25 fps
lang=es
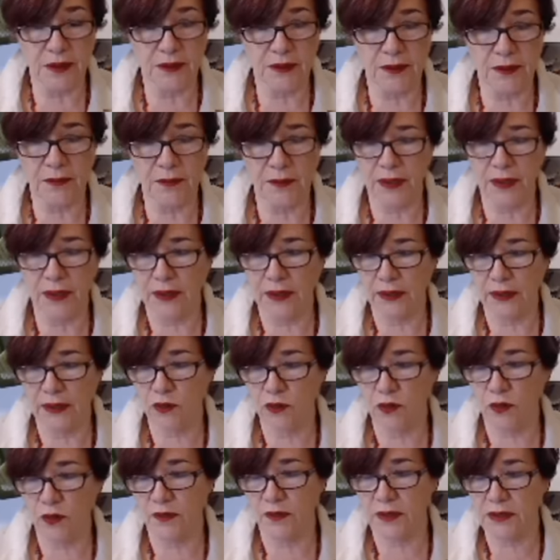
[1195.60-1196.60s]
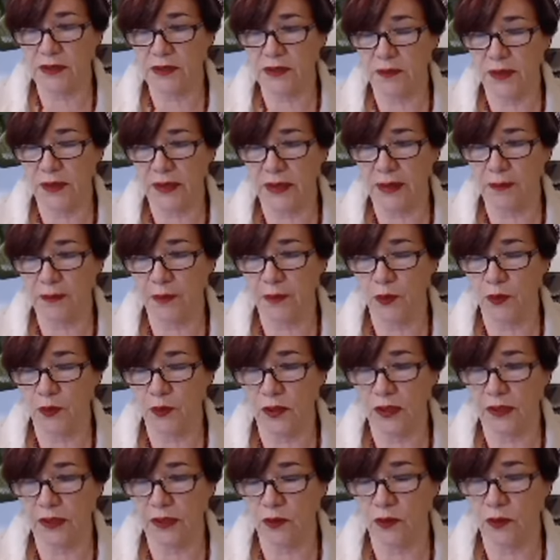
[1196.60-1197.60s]
terminar esto, a ver si me
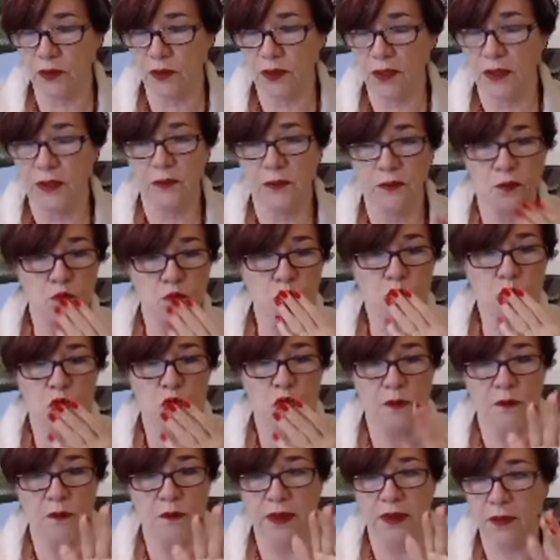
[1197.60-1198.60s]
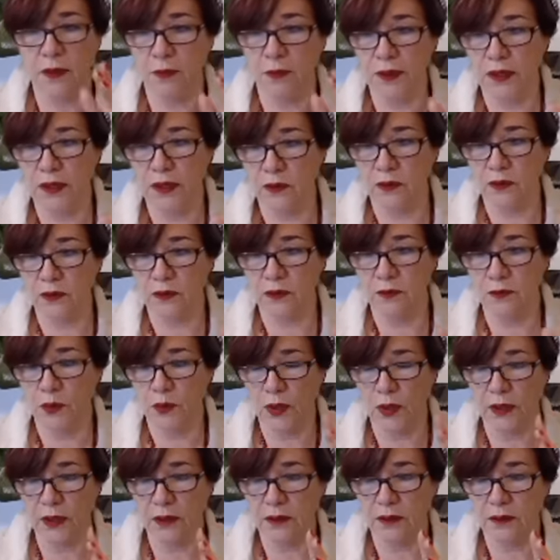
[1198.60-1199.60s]
responde esto. Me despido,
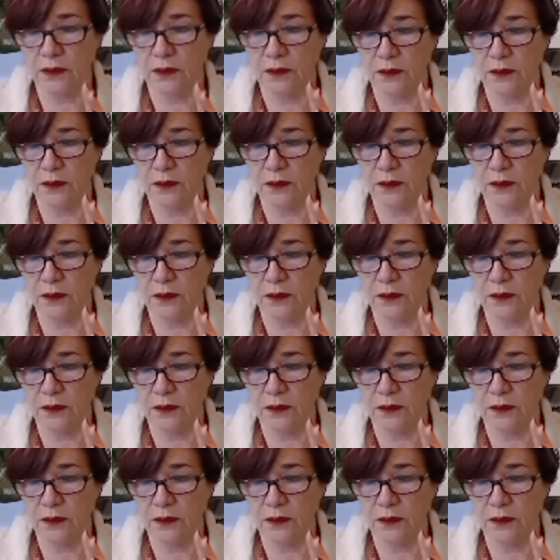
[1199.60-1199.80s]
porque...